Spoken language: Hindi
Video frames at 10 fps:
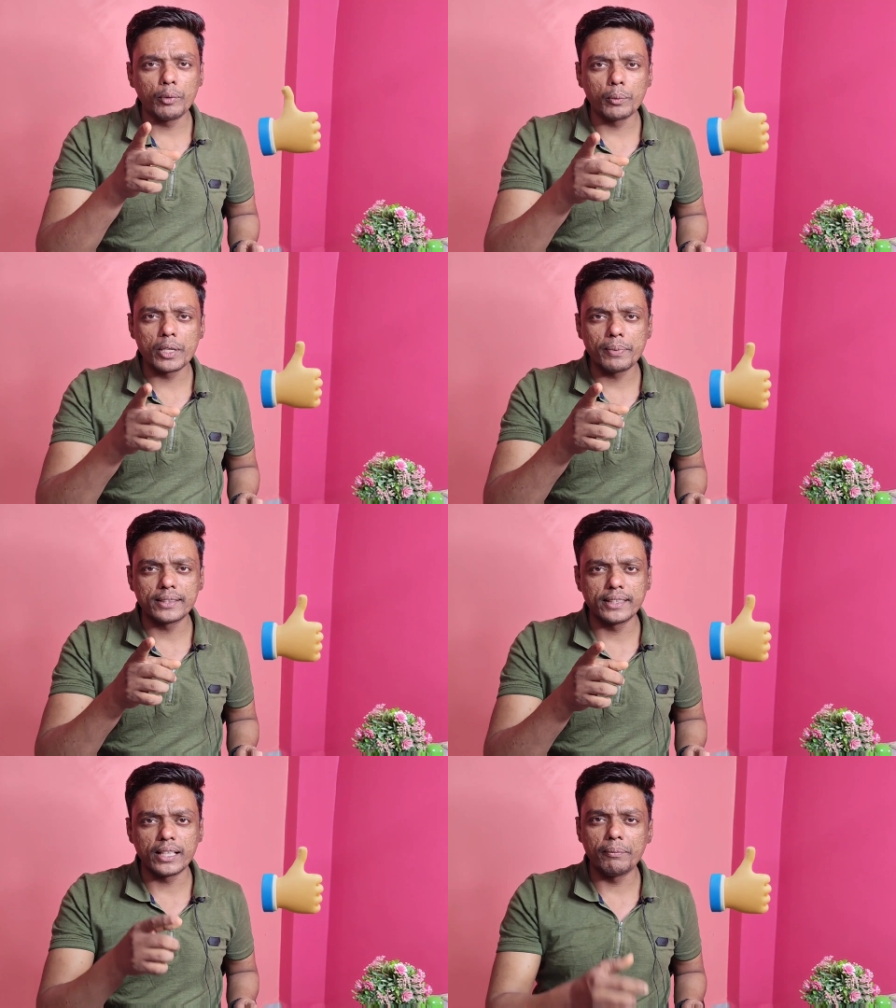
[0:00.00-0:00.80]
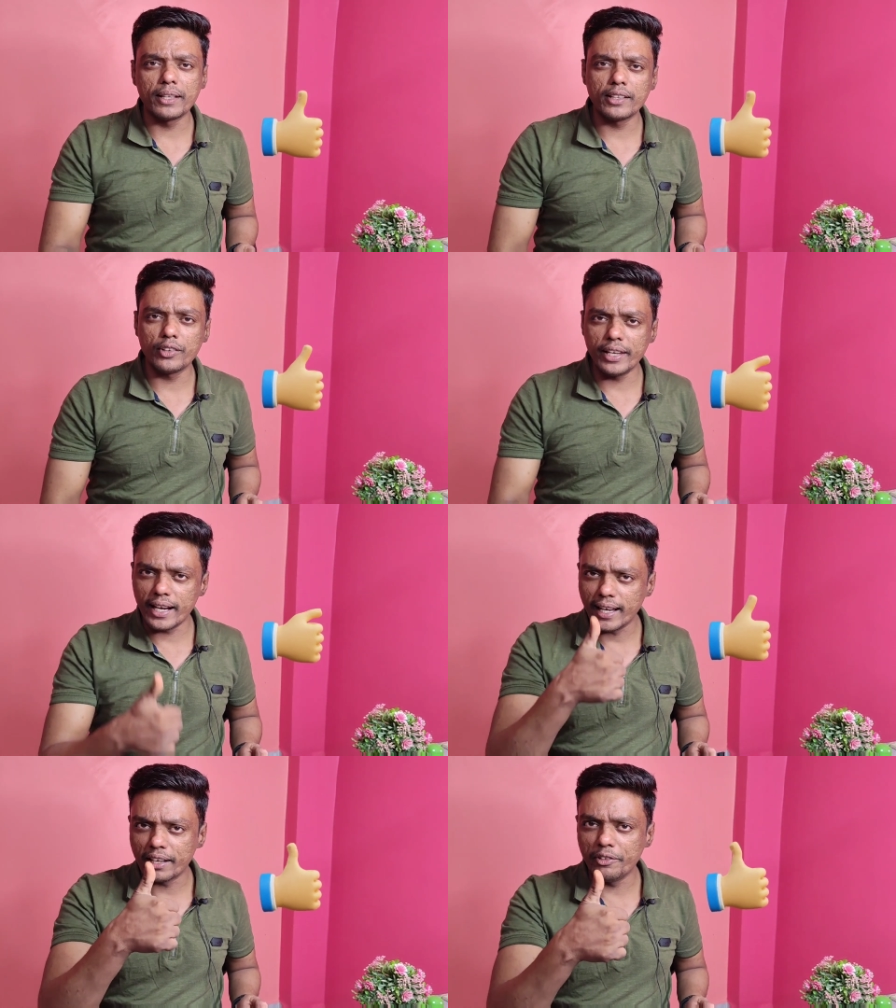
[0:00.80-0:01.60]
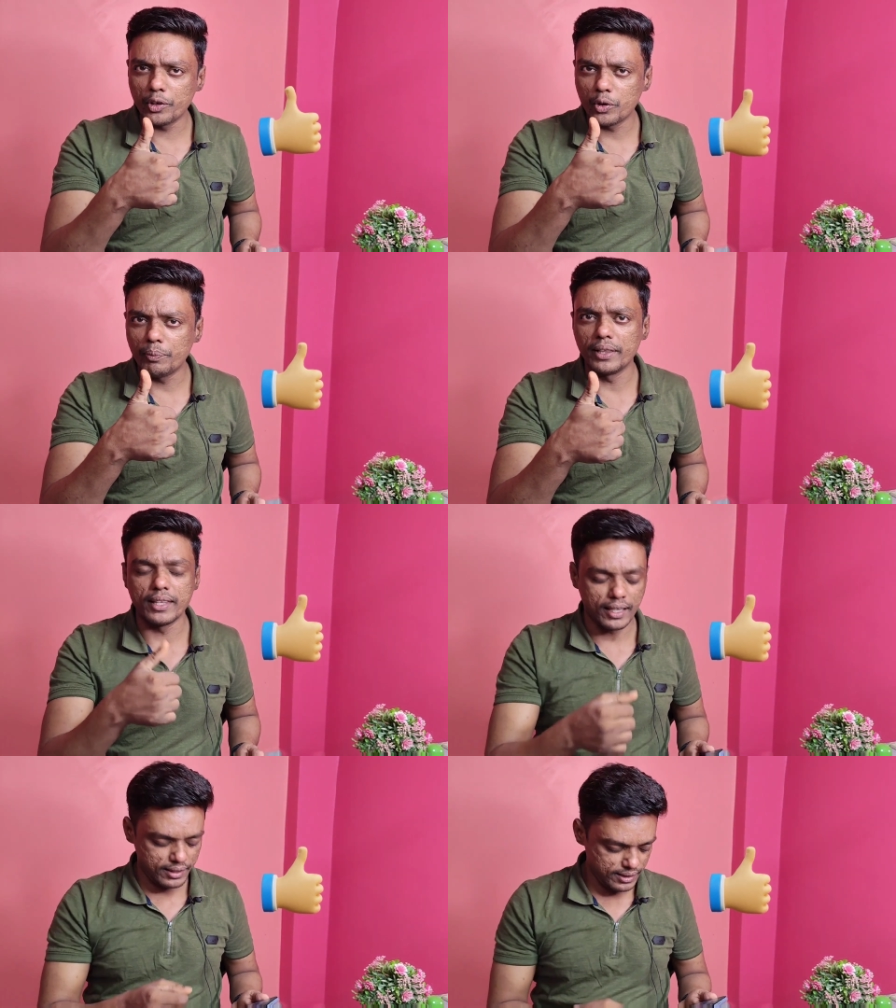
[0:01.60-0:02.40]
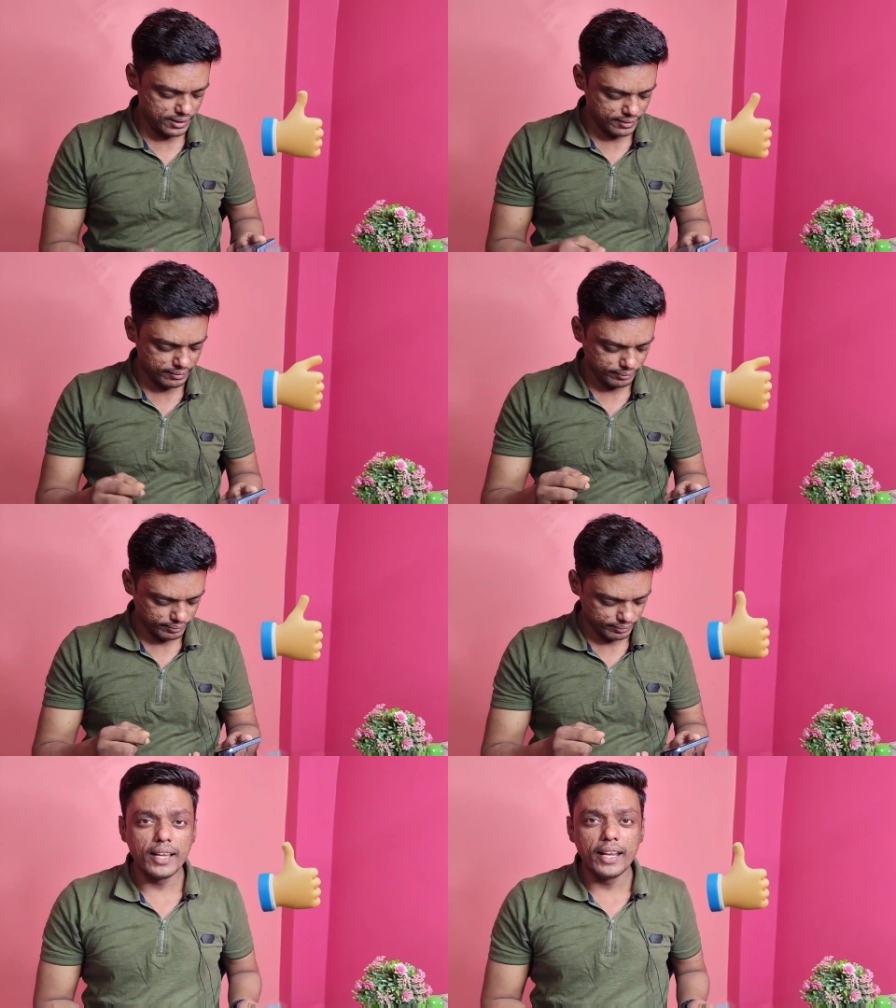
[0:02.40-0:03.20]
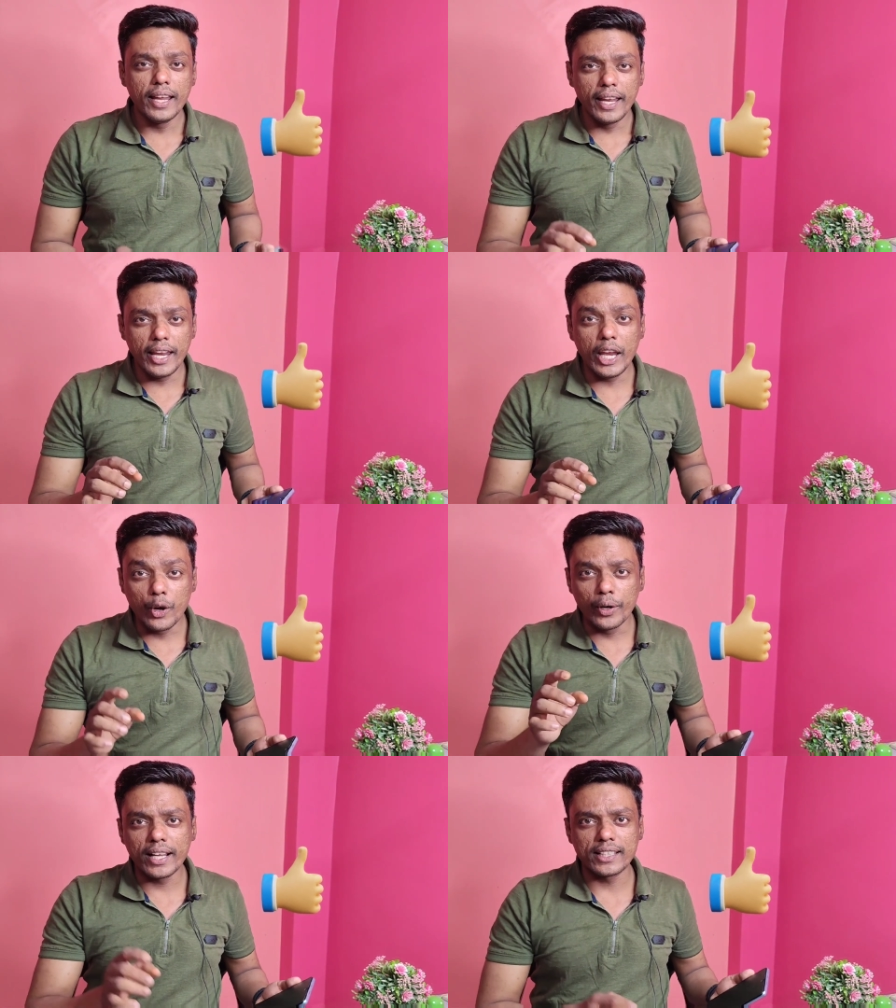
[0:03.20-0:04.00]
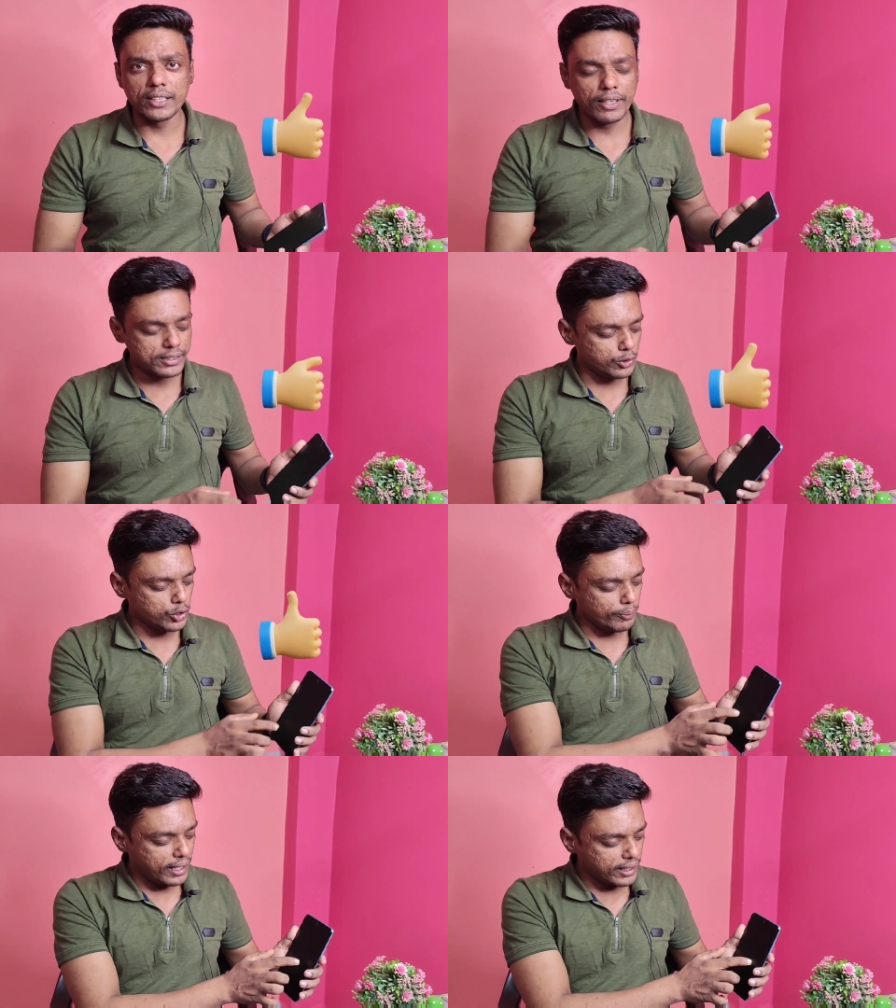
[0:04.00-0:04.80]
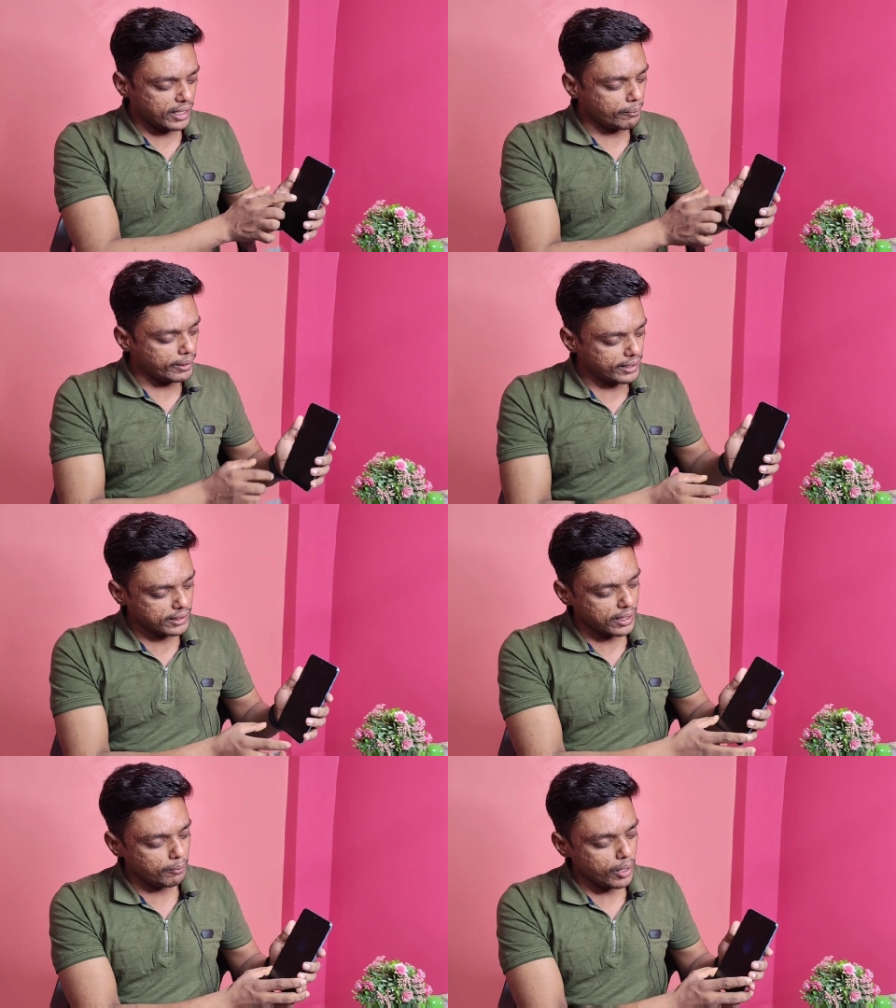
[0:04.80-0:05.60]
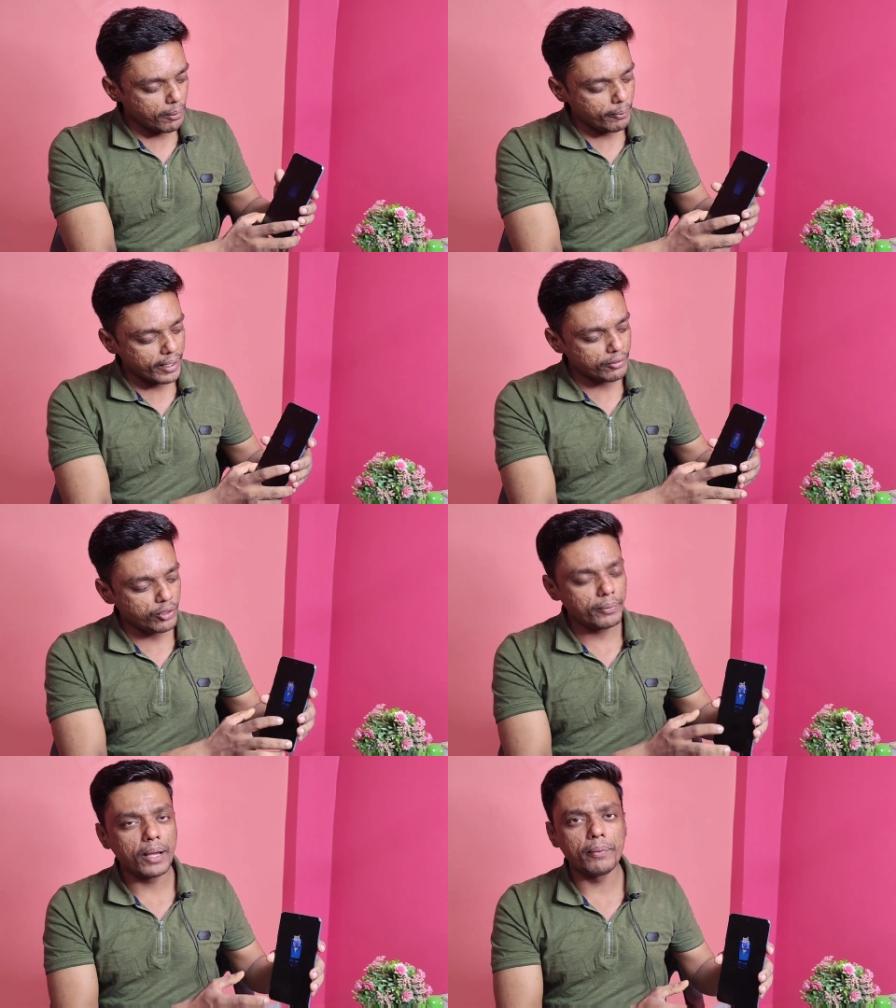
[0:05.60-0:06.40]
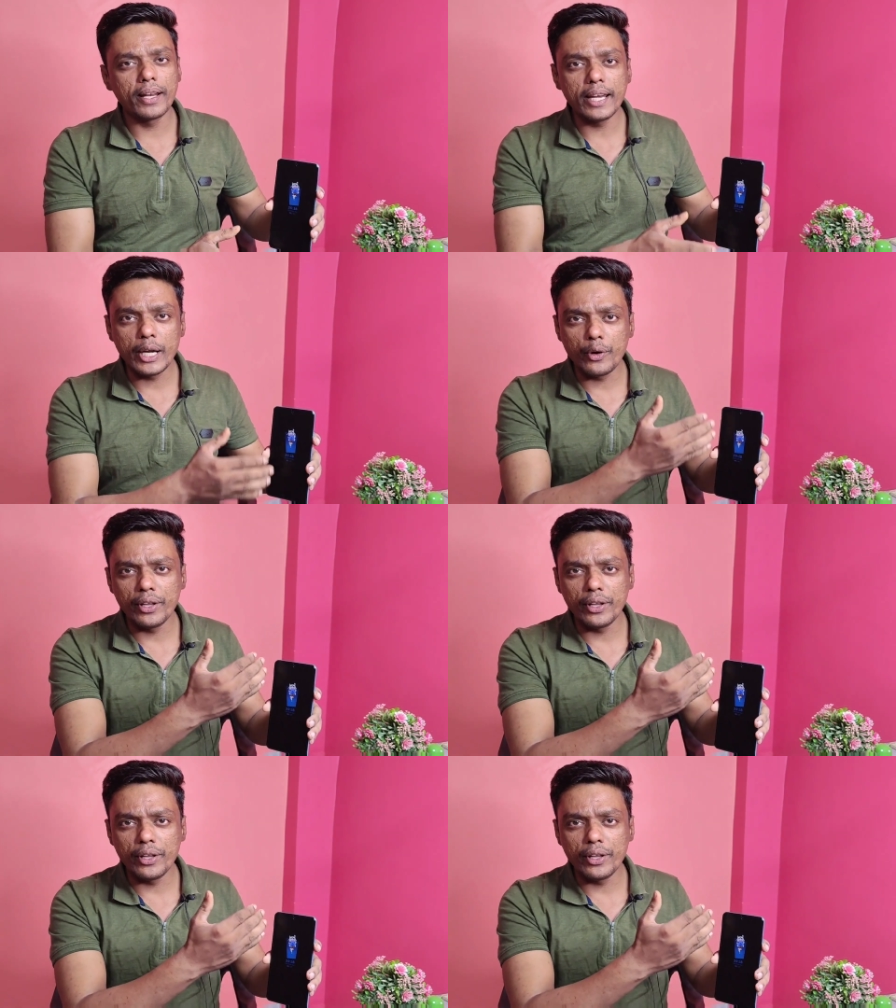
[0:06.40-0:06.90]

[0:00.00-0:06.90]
अगर आप लोग भी इस बात से सहमत हैं तो एक लाइक वीडियो को बनता है एओडी कस्टमाइजेशन सो बात करें यहाँ पर देख सकते हैं हम अब हमारे फ़ोन में यहाँ पर ना